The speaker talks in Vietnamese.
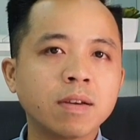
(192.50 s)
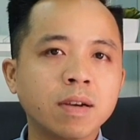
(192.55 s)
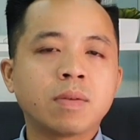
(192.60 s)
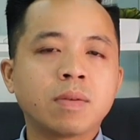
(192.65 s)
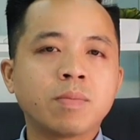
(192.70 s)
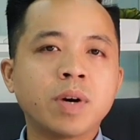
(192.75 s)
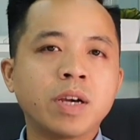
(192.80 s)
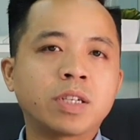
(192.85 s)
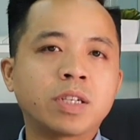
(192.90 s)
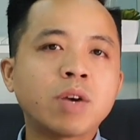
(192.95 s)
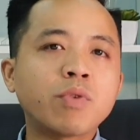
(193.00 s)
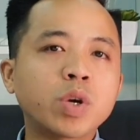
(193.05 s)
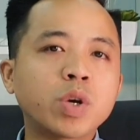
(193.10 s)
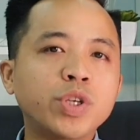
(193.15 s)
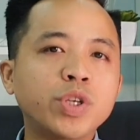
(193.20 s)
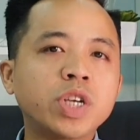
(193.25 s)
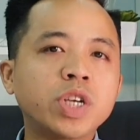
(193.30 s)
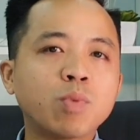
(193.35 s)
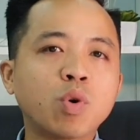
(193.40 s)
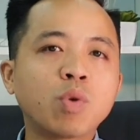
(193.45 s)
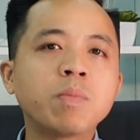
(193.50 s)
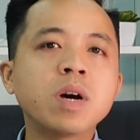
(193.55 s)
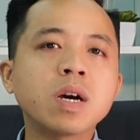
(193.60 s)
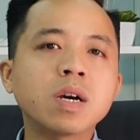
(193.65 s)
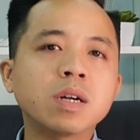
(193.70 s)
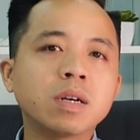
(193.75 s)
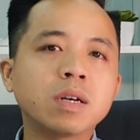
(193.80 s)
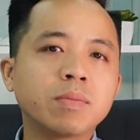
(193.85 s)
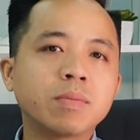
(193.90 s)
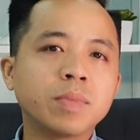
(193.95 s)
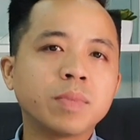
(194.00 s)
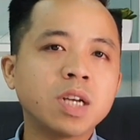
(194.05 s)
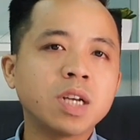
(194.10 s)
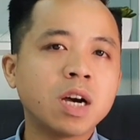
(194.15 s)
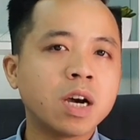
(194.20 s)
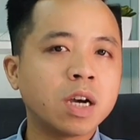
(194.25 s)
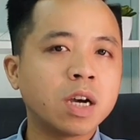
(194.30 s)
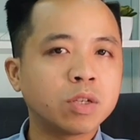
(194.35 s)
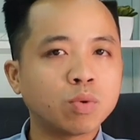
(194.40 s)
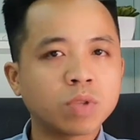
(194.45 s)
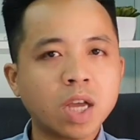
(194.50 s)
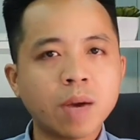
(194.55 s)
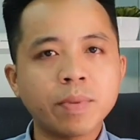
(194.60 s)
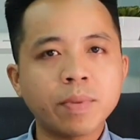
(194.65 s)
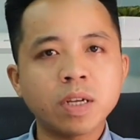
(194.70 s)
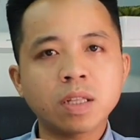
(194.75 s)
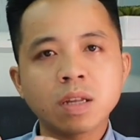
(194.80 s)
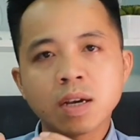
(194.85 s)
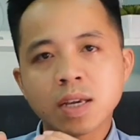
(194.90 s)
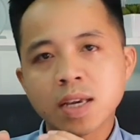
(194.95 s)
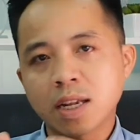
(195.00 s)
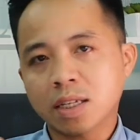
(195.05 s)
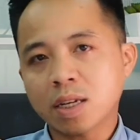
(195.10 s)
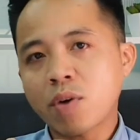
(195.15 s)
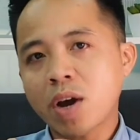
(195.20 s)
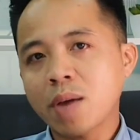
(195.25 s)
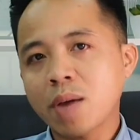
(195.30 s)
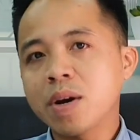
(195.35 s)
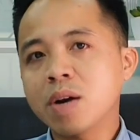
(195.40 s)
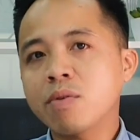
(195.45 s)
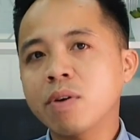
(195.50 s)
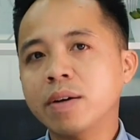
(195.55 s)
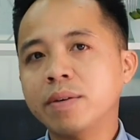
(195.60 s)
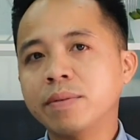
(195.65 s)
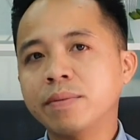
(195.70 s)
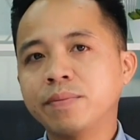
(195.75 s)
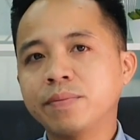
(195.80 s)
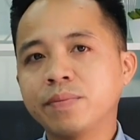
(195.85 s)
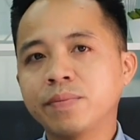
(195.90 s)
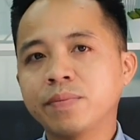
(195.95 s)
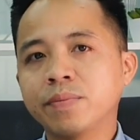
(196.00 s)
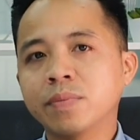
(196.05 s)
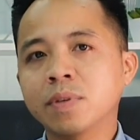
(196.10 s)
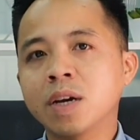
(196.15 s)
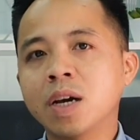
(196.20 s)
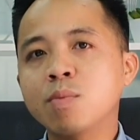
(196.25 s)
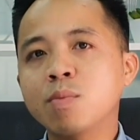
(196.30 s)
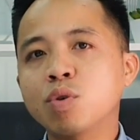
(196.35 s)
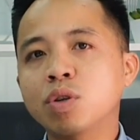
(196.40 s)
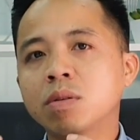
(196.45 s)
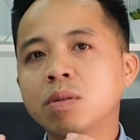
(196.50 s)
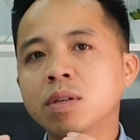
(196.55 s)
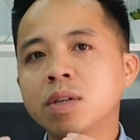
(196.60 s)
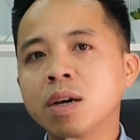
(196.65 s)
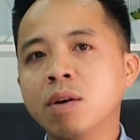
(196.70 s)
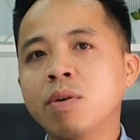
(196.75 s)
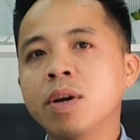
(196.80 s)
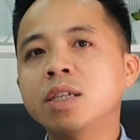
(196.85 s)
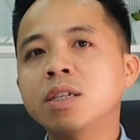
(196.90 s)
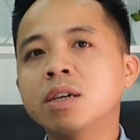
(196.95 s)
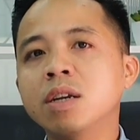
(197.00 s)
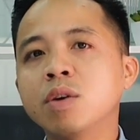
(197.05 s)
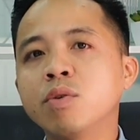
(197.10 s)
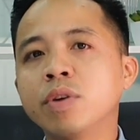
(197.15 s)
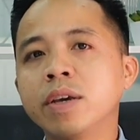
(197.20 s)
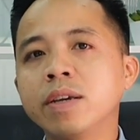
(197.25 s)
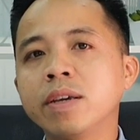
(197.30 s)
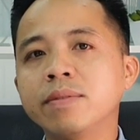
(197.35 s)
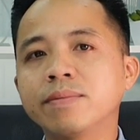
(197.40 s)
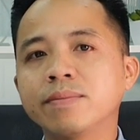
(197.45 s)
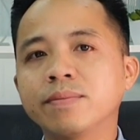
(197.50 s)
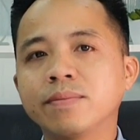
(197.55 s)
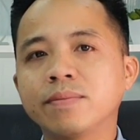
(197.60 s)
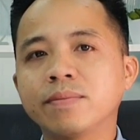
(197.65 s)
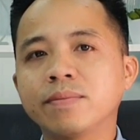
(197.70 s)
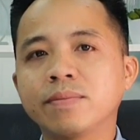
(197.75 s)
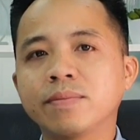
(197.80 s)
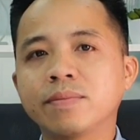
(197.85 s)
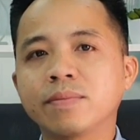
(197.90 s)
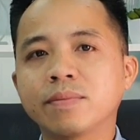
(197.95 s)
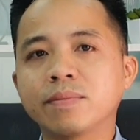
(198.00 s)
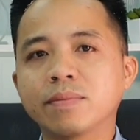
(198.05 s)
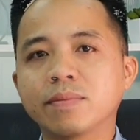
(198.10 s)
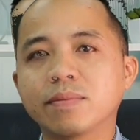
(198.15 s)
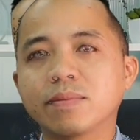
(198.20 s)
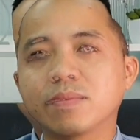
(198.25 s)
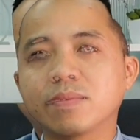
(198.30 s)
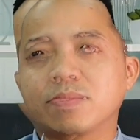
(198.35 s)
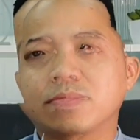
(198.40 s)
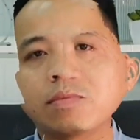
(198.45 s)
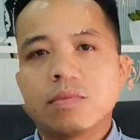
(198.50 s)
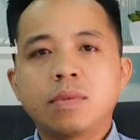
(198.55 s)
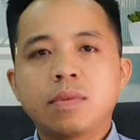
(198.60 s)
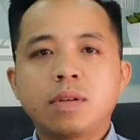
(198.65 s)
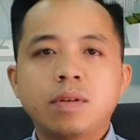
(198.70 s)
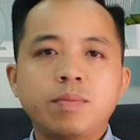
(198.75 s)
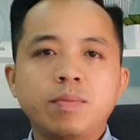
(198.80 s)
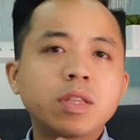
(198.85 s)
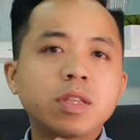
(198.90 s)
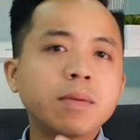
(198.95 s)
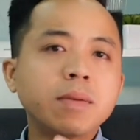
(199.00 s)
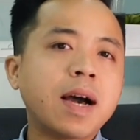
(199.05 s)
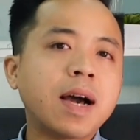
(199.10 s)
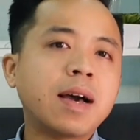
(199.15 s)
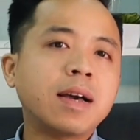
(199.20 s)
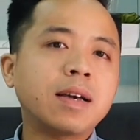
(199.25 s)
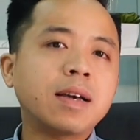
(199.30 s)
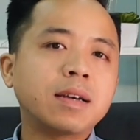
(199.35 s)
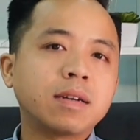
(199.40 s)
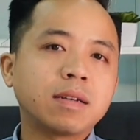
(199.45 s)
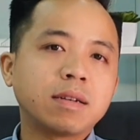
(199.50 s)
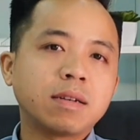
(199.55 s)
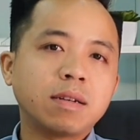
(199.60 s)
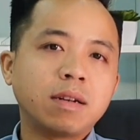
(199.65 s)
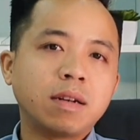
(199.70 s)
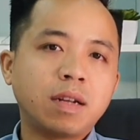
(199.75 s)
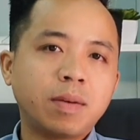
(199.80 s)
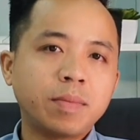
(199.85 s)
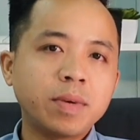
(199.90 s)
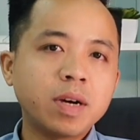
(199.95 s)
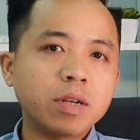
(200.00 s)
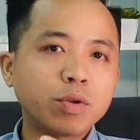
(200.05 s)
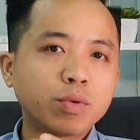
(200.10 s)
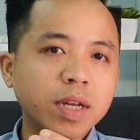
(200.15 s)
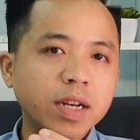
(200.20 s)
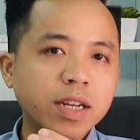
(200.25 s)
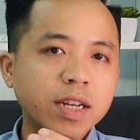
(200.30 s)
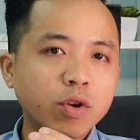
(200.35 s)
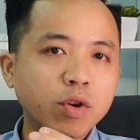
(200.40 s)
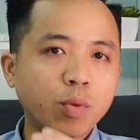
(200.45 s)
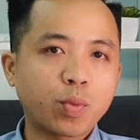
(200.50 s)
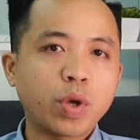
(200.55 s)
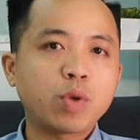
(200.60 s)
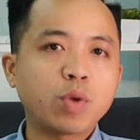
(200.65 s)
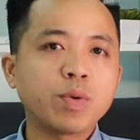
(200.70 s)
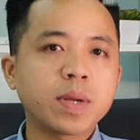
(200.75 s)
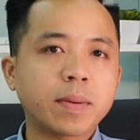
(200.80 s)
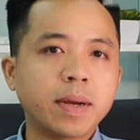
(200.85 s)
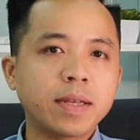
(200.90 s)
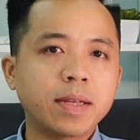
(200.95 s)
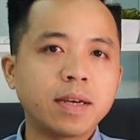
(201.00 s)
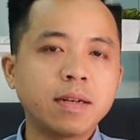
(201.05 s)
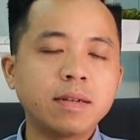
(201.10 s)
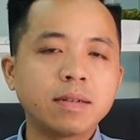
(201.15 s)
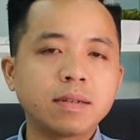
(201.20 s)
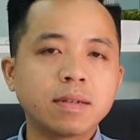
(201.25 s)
Bởi trong cái quy trình 4 bước, bây giờ chúng ta mới thực hiện xong 2 bước thôi ạ. Đấy, một điều hết sức lưu ý. Bước thứ ba là bước chúng ta đi nộp thuế thu nhập cá nhân.